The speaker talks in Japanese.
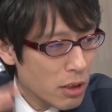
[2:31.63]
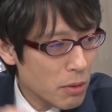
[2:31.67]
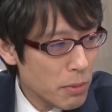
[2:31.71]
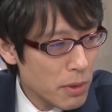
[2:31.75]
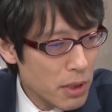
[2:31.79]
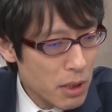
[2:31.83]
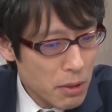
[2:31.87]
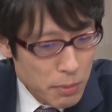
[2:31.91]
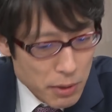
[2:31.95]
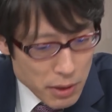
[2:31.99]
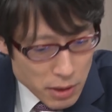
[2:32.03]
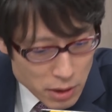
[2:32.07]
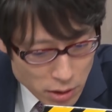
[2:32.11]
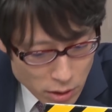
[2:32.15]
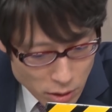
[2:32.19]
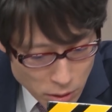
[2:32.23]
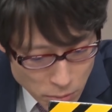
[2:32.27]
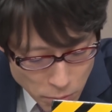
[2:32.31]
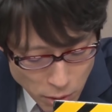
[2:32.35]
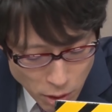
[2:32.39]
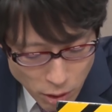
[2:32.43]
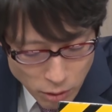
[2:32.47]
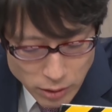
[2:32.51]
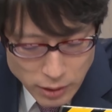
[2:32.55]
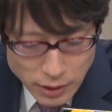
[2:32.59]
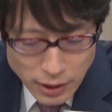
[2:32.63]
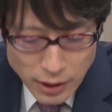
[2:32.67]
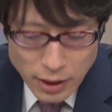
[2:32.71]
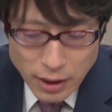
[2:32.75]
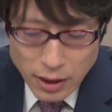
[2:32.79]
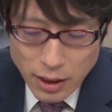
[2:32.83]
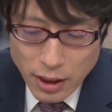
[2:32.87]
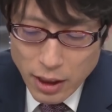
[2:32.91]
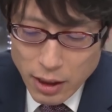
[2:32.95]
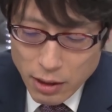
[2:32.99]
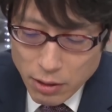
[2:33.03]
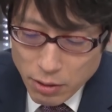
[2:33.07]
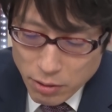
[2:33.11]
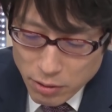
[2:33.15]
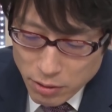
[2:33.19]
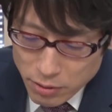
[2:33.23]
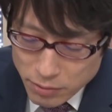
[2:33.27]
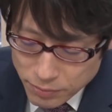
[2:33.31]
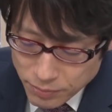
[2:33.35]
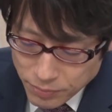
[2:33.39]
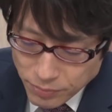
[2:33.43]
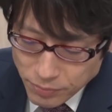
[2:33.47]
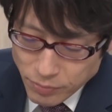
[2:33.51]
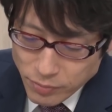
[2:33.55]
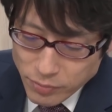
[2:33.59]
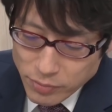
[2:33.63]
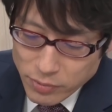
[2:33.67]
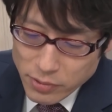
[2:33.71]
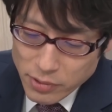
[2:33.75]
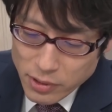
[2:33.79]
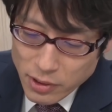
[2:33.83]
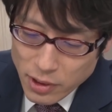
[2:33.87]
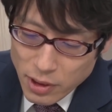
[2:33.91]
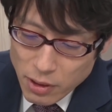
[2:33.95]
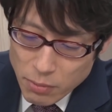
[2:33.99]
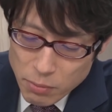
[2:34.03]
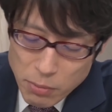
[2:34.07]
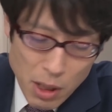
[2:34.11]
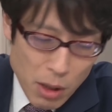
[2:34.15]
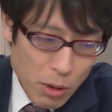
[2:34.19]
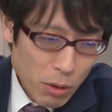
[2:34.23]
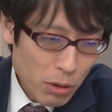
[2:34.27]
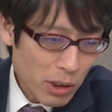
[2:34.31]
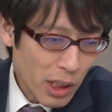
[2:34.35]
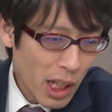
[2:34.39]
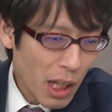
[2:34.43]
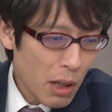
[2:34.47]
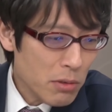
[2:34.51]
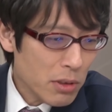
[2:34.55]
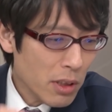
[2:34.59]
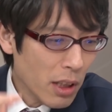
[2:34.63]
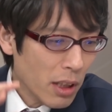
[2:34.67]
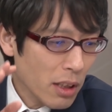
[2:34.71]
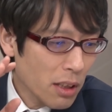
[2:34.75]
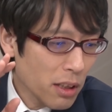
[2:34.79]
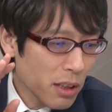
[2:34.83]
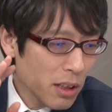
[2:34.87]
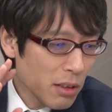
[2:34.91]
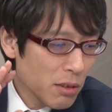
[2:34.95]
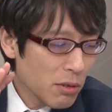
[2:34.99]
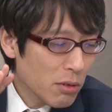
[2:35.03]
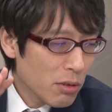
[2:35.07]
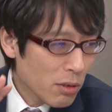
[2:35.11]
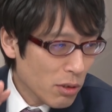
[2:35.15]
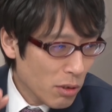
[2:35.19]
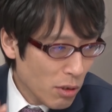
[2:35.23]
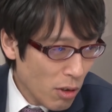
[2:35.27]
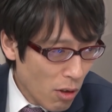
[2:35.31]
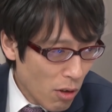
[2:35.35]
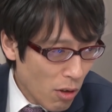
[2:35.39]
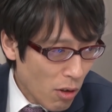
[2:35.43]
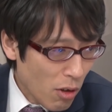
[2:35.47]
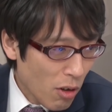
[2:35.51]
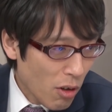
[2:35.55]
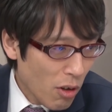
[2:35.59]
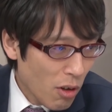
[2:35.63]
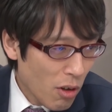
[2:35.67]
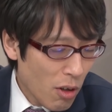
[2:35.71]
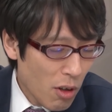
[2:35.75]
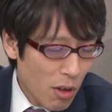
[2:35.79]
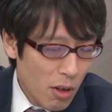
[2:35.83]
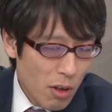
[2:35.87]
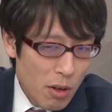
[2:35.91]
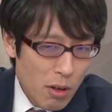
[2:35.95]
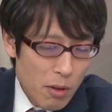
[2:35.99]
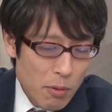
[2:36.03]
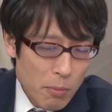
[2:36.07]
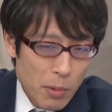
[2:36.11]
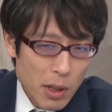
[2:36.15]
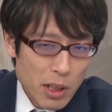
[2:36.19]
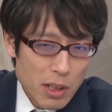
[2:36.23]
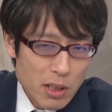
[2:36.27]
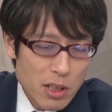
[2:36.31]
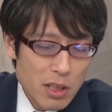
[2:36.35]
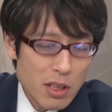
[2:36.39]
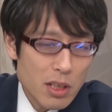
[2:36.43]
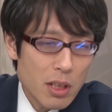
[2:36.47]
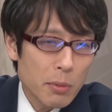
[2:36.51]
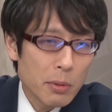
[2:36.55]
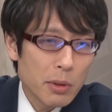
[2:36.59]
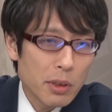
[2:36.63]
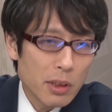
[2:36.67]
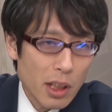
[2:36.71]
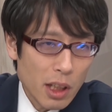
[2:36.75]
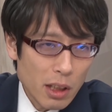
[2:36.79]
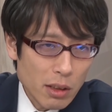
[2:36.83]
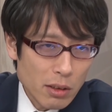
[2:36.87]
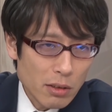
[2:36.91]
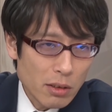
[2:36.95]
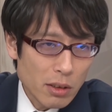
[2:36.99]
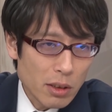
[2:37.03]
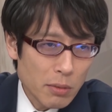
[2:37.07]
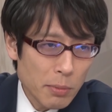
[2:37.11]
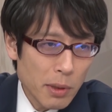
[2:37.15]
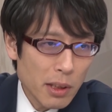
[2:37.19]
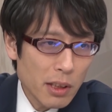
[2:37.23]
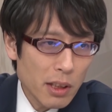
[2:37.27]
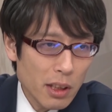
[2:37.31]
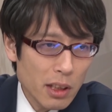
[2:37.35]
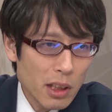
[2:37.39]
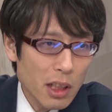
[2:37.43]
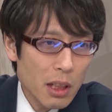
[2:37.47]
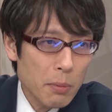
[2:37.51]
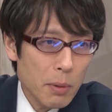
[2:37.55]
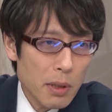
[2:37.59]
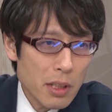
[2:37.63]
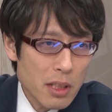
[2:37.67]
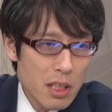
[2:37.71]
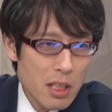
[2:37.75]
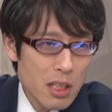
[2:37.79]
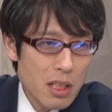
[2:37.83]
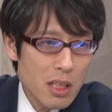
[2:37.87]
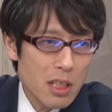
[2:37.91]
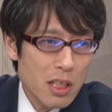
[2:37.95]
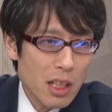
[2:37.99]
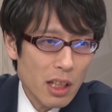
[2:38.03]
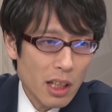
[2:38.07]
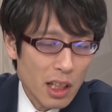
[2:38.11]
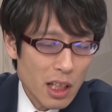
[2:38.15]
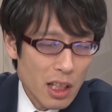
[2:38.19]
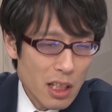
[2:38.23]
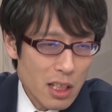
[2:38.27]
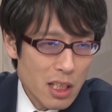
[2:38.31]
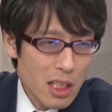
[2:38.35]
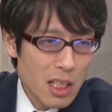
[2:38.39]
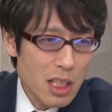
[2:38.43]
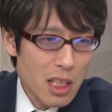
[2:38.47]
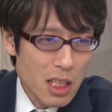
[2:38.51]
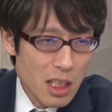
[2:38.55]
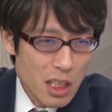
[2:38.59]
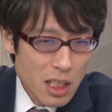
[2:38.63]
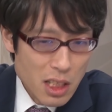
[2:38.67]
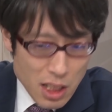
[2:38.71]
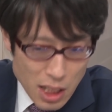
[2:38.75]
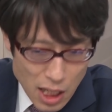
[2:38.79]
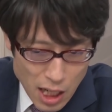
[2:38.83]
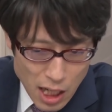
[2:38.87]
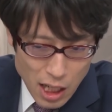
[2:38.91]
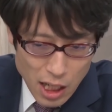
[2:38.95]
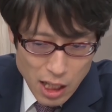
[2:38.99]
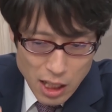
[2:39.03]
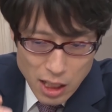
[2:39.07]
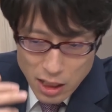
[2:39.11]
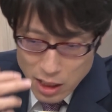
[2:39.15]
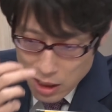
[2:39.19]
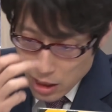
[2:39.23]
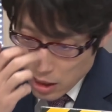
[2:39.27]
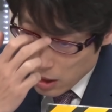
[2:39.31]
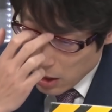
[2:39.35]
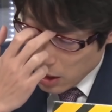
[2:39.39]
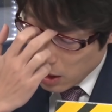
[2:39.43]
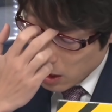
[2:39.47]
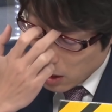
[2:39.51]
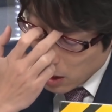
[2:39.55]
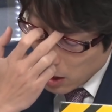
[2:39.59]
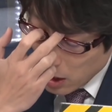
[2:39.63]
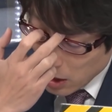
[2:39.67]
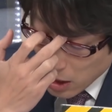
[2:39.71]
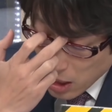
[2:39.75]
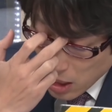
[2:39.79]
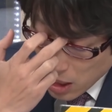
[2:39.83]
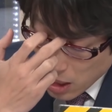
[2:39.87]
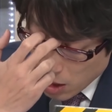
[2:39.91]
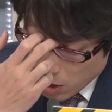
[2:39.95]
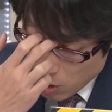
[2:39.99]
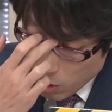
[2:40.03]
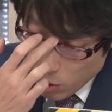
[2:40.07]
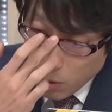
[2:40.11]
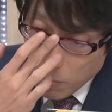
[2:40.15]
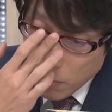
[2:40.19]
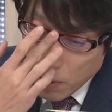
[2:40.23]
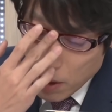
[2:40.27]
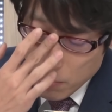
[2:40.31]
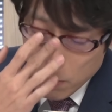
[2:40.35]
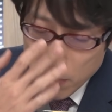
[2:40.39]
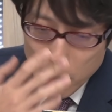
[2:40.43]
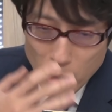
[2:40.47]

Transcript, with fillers: 明しますけども、あのまあ、答えを先に言うと、えー、まあ、神社仏閣、まあ、できれば神事だから神社でお豆